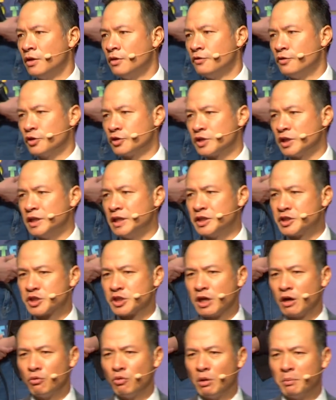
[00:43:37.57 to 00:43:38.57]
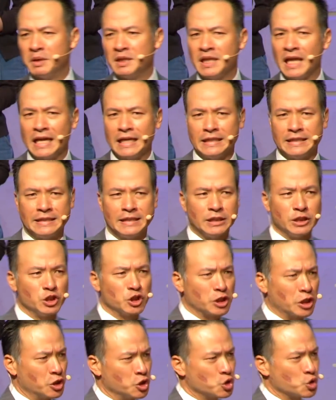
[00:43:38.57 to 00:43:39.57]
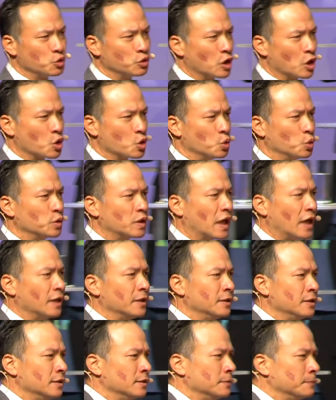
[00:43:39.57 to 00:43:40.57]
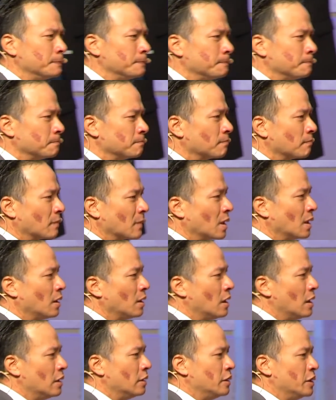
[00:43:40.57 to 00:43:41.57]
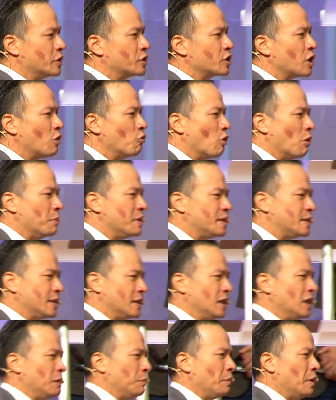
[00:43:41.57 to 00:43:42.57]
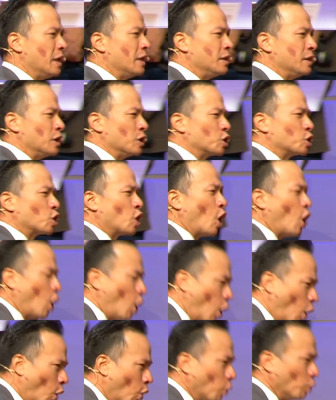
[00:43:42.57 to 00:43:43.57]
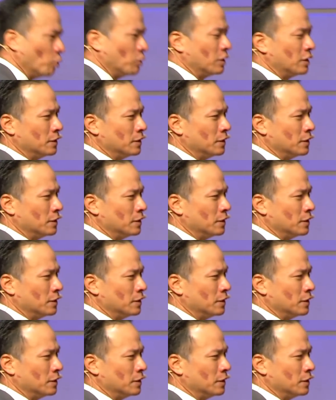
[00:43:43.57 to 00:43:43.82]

父神，你知道我们内心深处的孤单，你知道我们心里面的痛，